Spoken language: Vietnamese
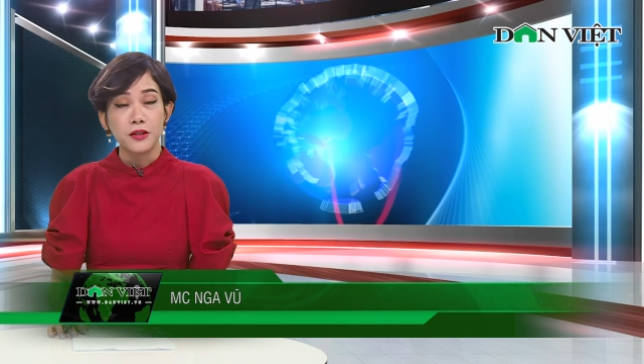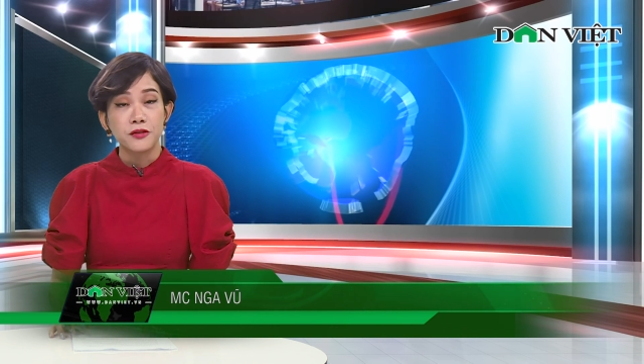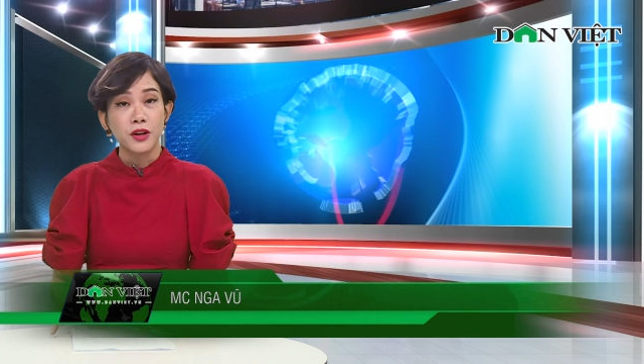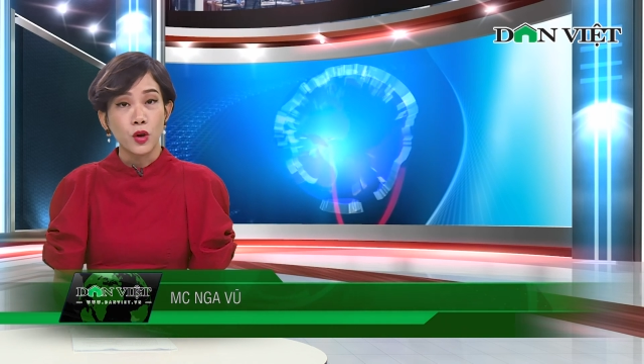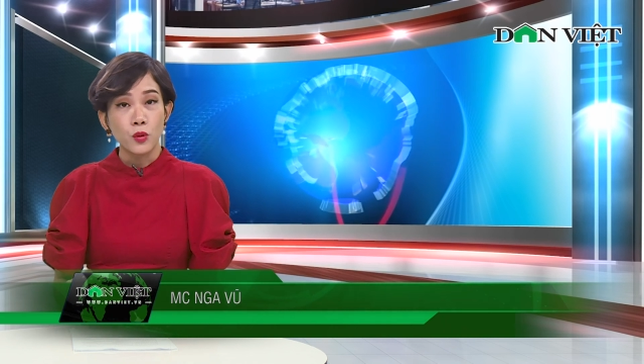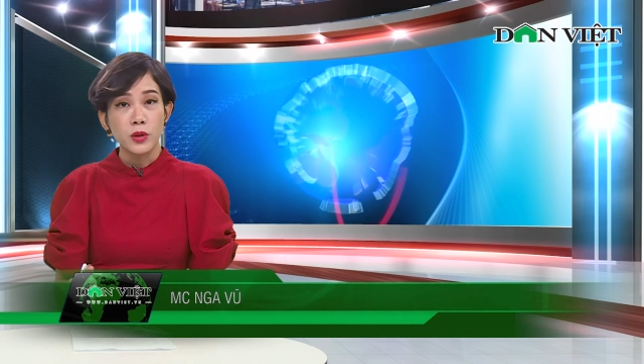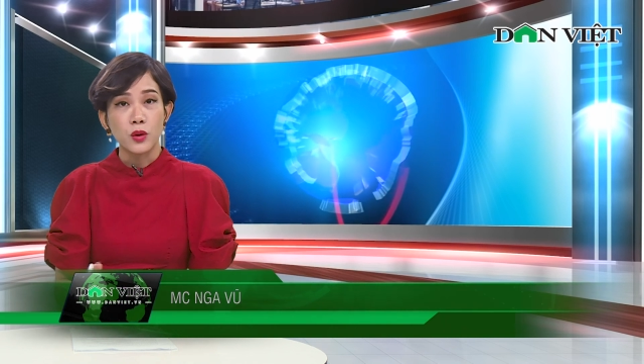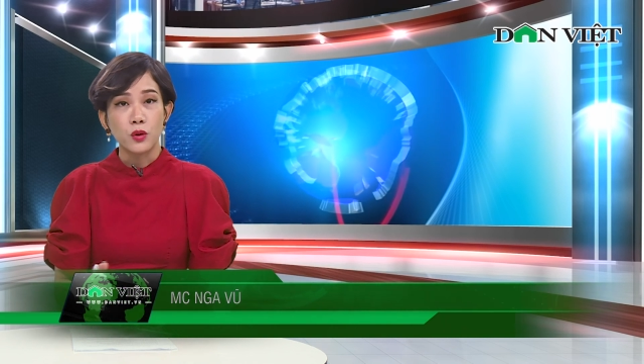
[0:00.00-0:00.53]
Và
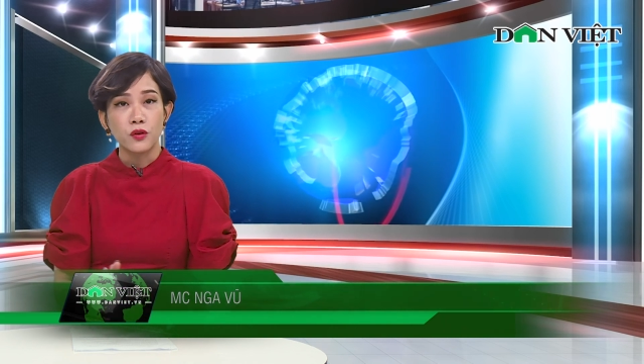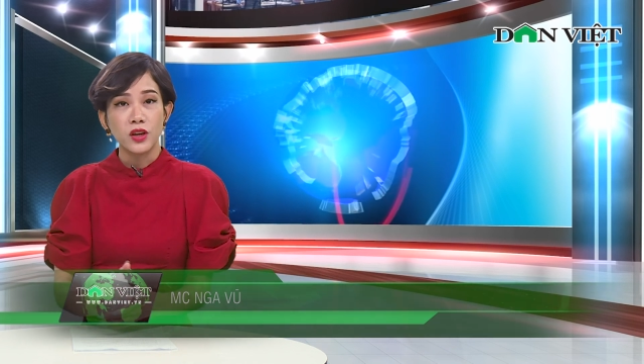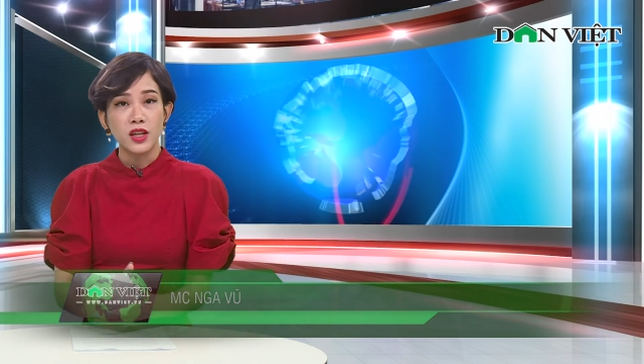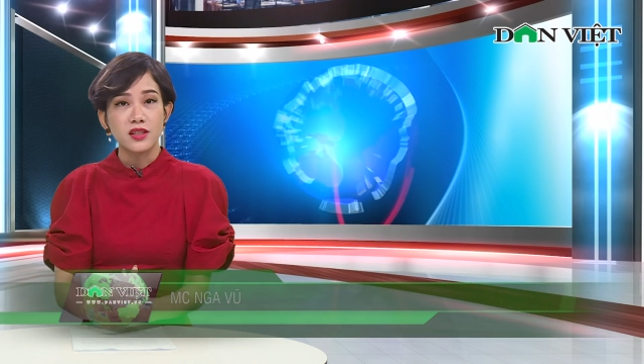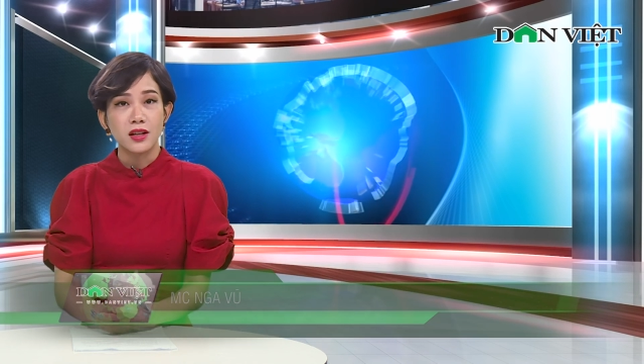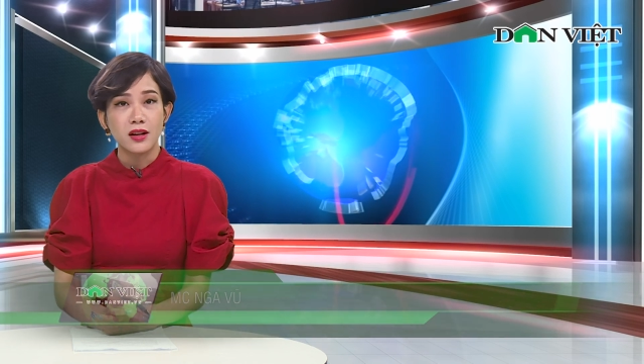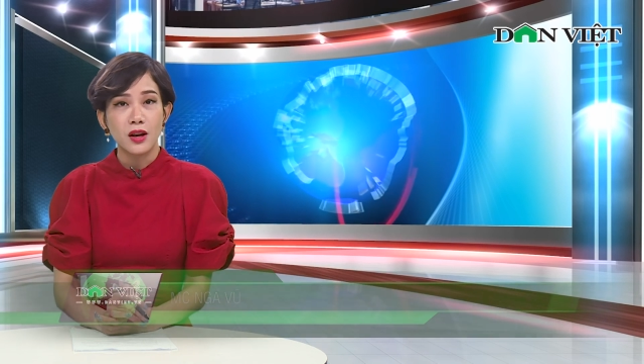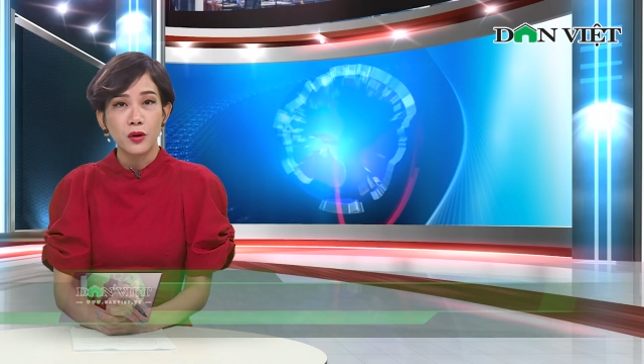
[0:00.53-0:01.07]
không để quý vị
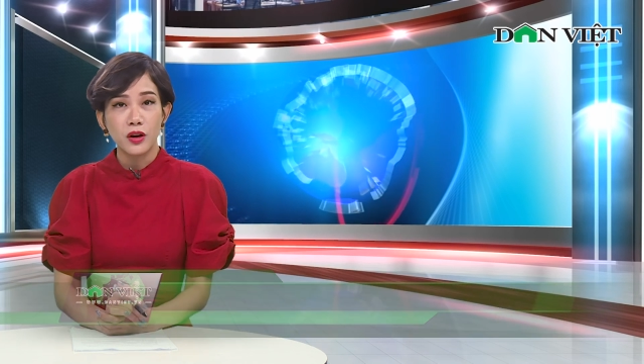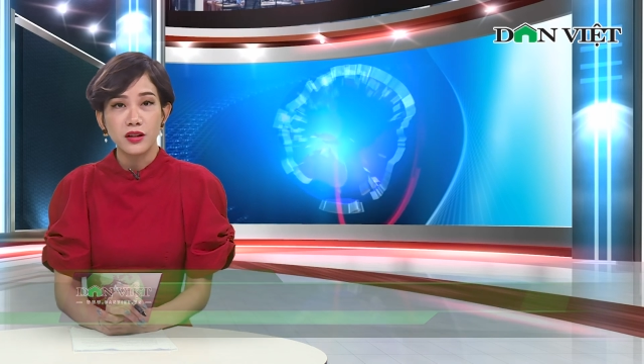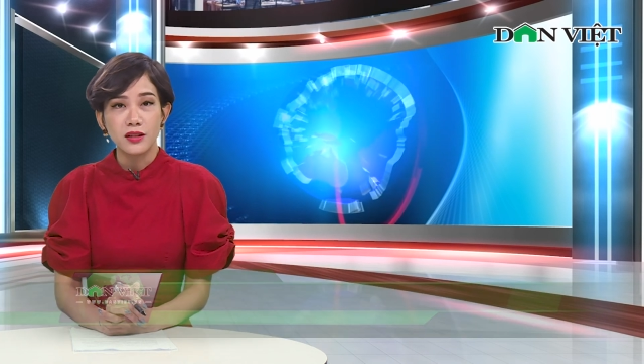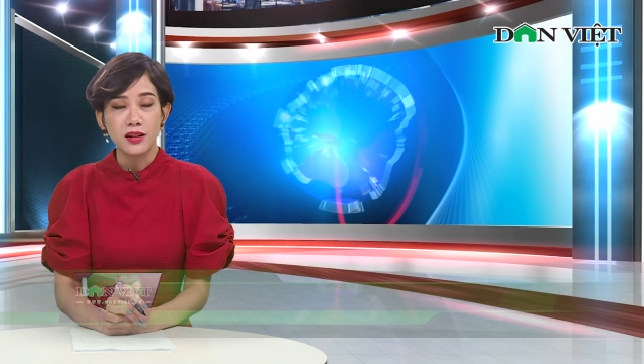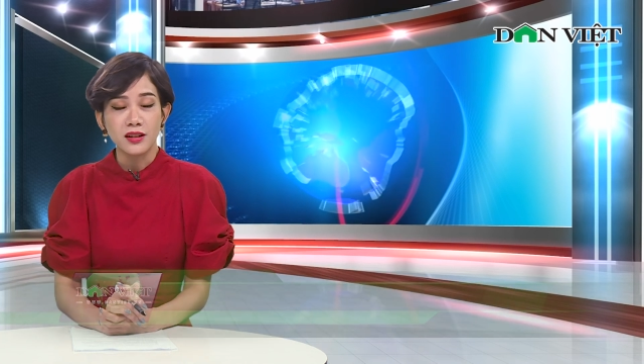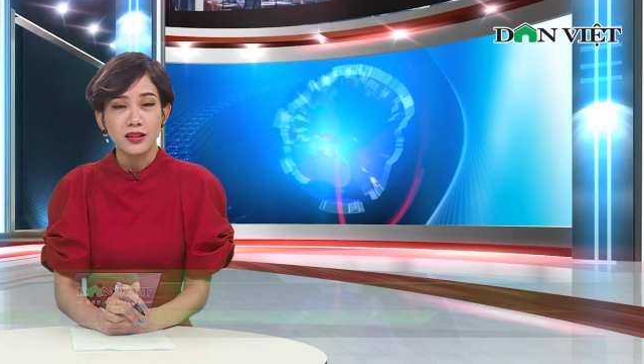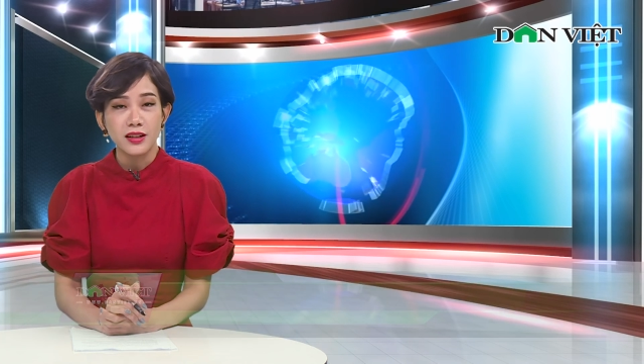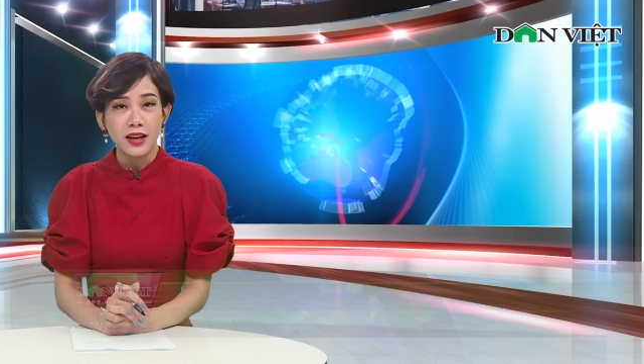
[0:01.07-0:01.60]
chờ lâu hơn
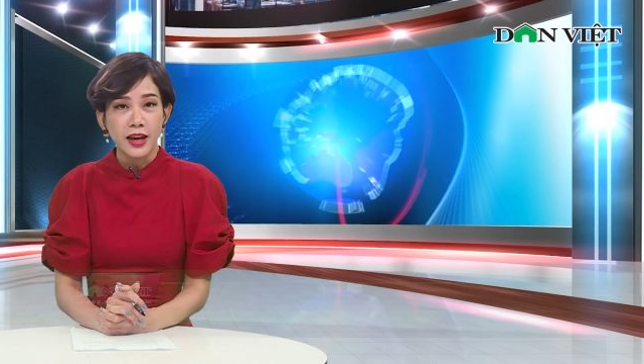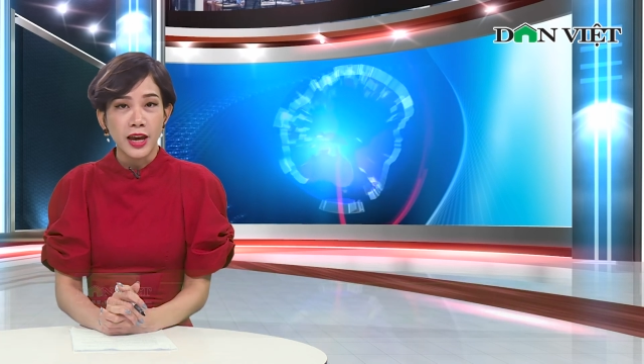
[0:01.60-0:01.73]
nữa,